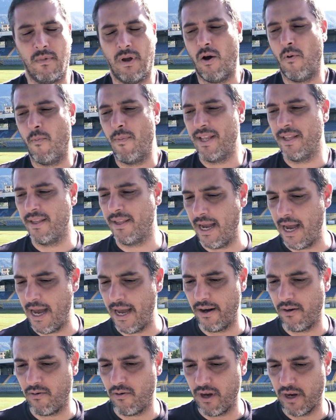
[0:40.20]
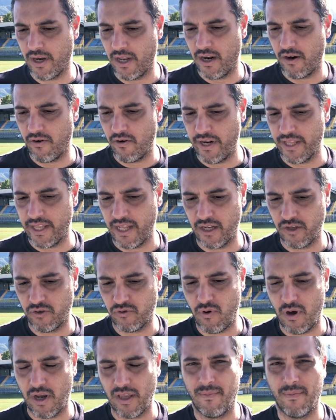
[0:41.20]
aumentare quella che è la qualità della
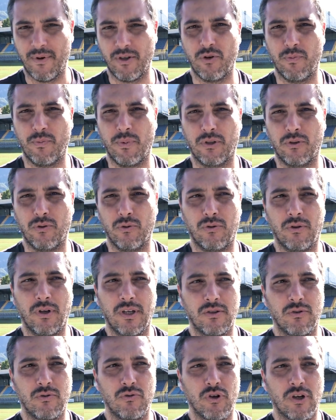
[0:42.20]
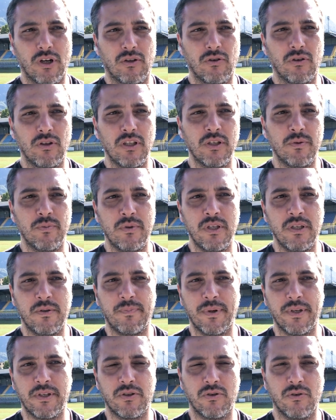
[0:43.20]
squadra, ma soprattutto essere un giocatore di, di
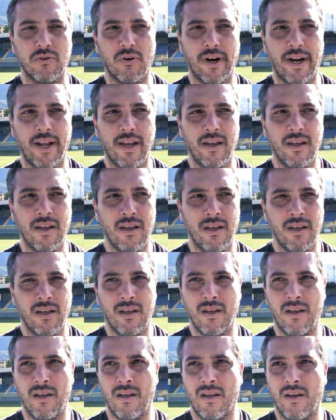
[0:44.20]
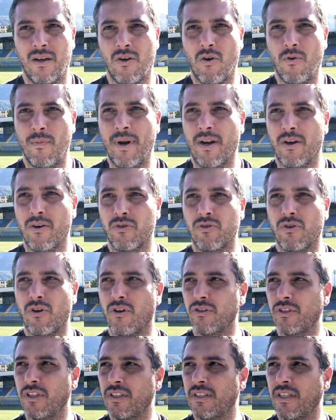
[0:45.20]
spessore, come l'anno
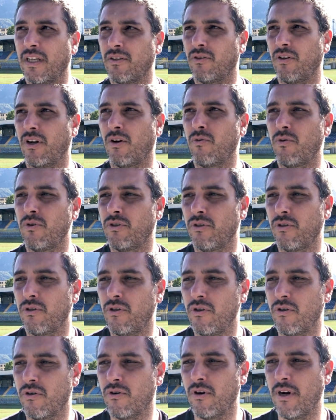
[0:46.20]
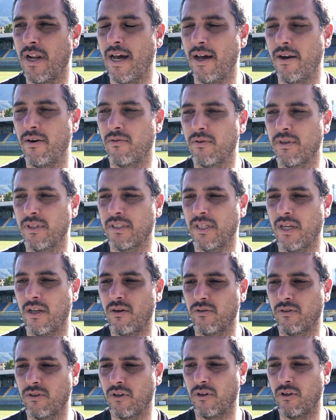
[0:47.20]
scorso è stato l'acquisto di Iocolano,
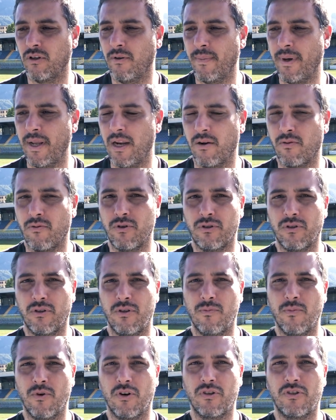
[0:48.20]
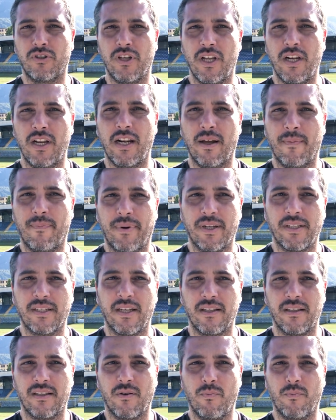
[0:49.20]
quest'anno secondo me l'acquisto di Morosini
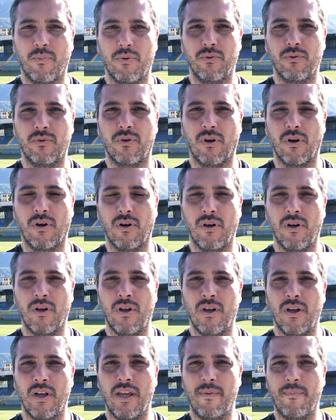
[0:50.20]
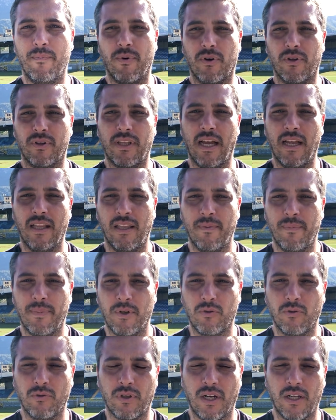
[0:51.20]
rappresenta un punto importante per
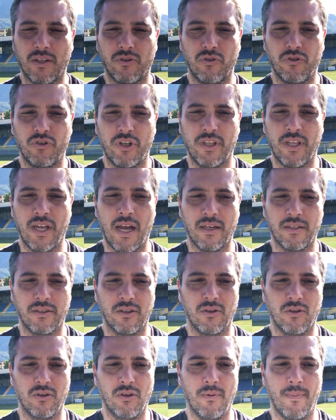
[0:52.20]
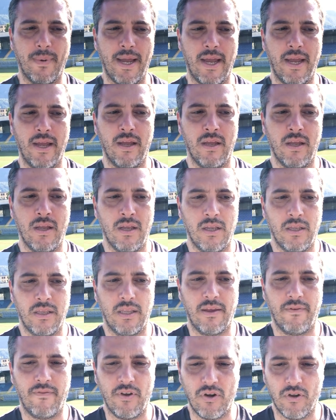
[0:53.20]
tutta la società, secondo me
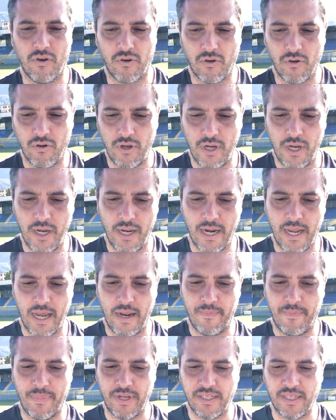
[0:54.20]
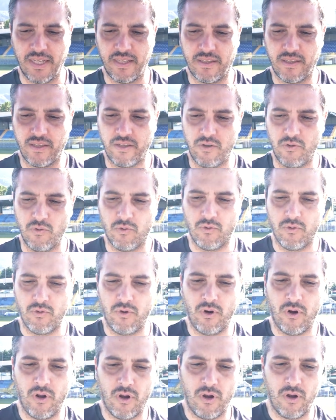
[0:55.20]
devi inorgoglire il presidente di
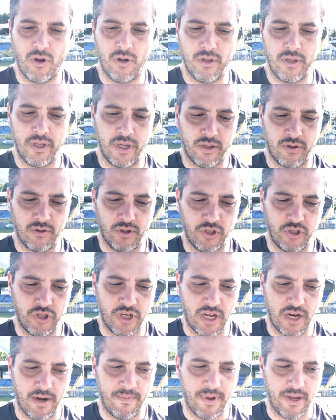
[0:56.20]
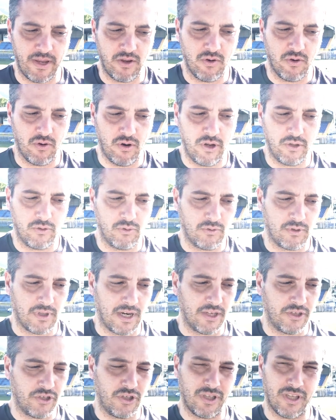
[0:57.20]
Nunno, il direttore generale Maiolo e tutta
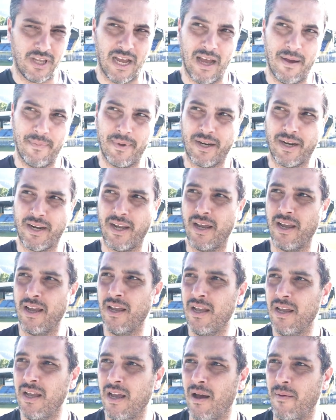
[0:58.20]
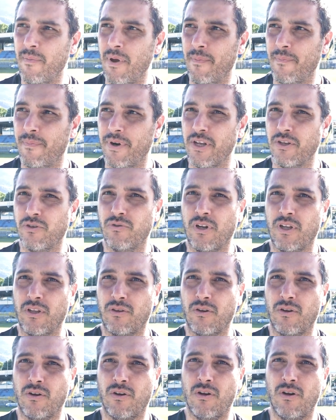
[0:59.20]
la città perché abbiamo preso un
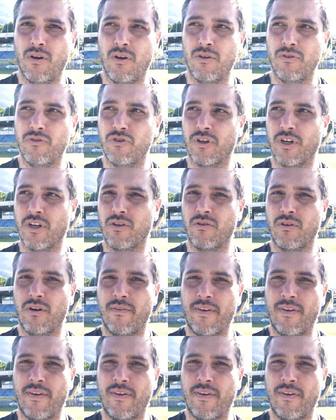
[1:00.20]
altro giocatore